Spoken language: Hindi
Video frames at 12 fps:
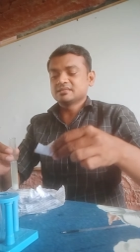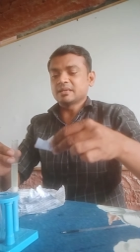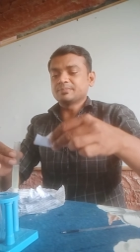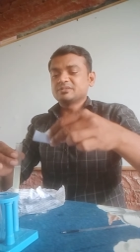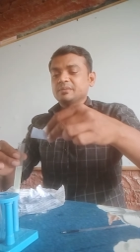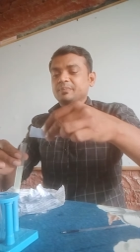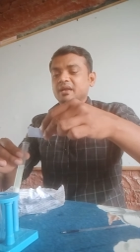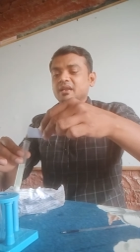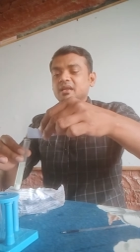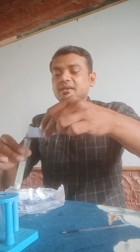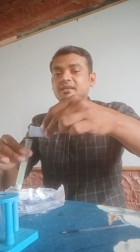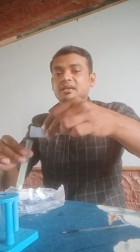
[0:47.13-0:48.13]
सबसे
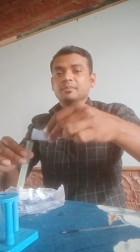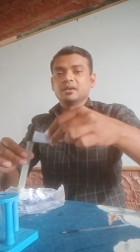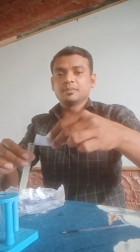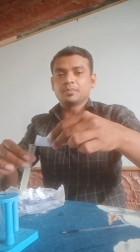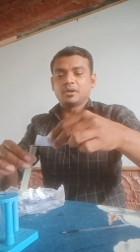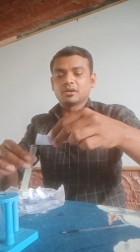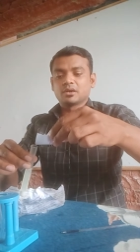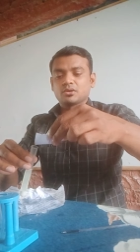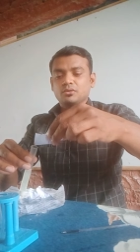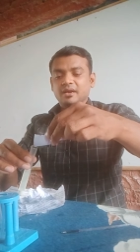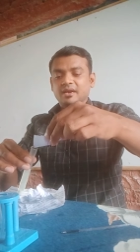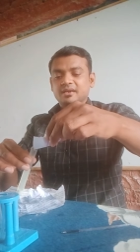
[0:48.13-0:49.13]
पहले टर्मरिक पाउडर
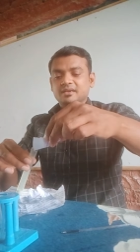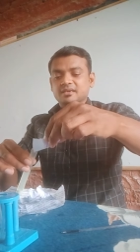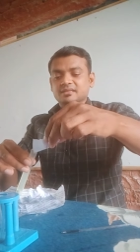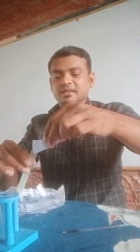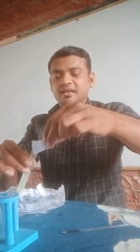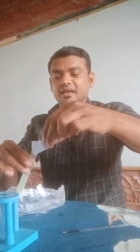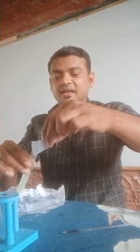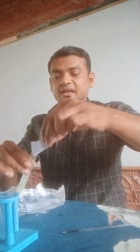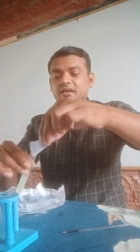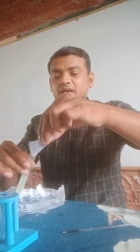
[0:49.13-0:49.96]
को ऐड करते हैं